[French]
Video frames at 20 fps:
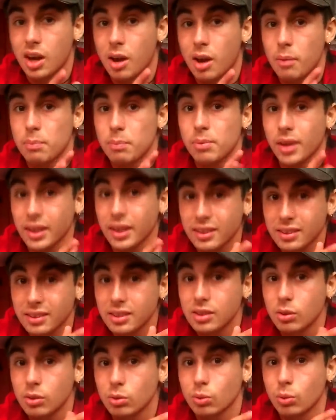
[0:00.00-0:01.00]
un
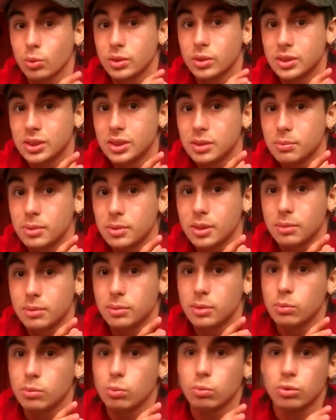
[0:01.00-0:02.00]
piercing entre guillemets,
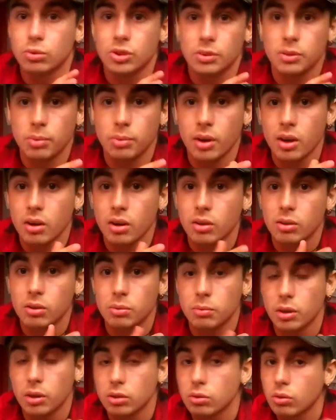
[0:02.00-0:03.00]
mais bon, c'est pas
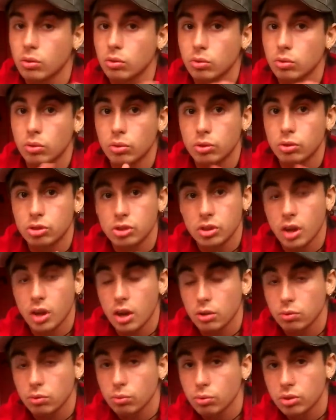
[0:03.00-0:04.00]
euh, maintenant, dans notre
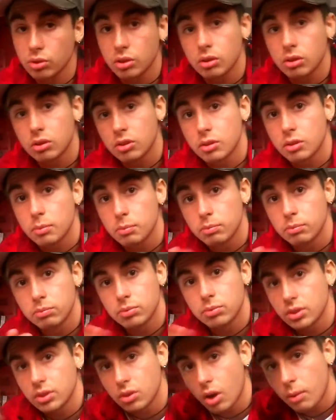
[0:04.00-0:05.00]
génération, c'est
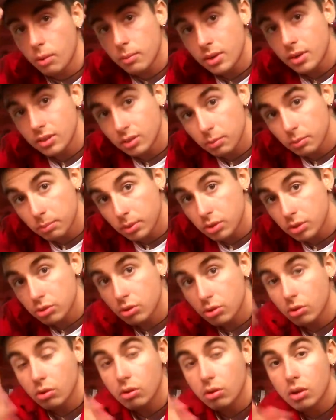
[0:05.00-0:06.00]
normal, c'est pas
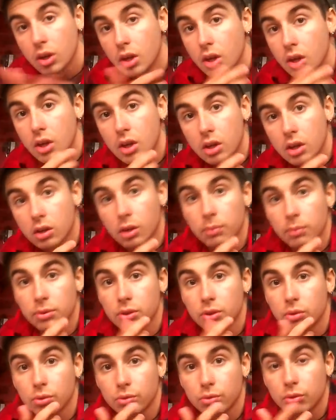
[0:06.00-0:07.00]
genre... Euh, comme
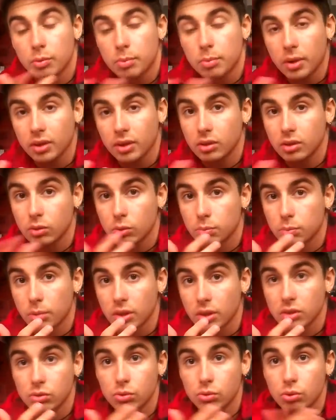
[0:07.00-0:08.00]
si on se fait percer notre
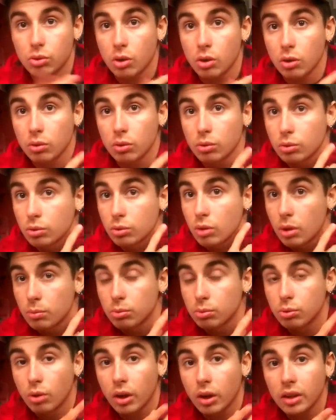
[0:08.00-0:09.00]
partie du corps, la
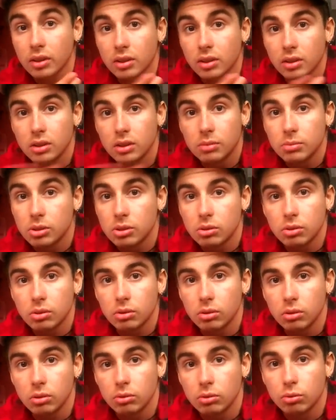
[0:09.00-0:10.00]
boucle d'oreille, c'est limite
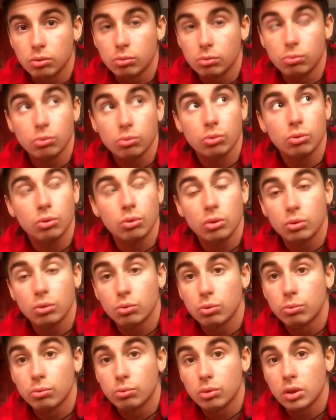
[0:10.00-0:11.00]
tout le monde,
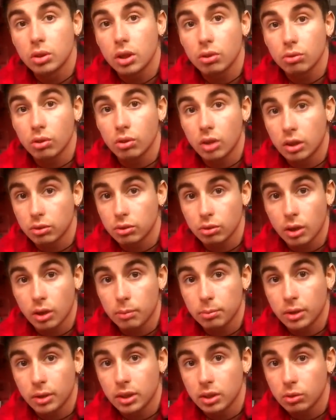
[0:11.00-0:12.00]
tout le monde là sur la, sur la
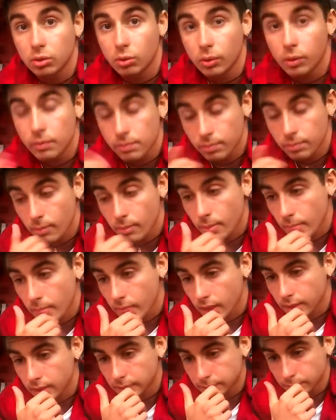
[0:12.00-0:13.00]
planète quoi.
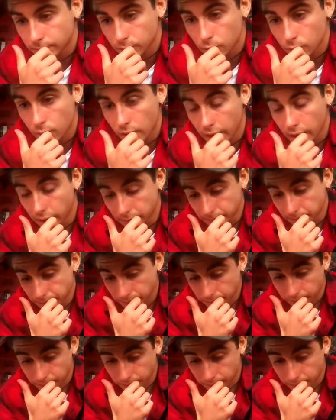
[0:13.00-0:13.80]
Donc voilà.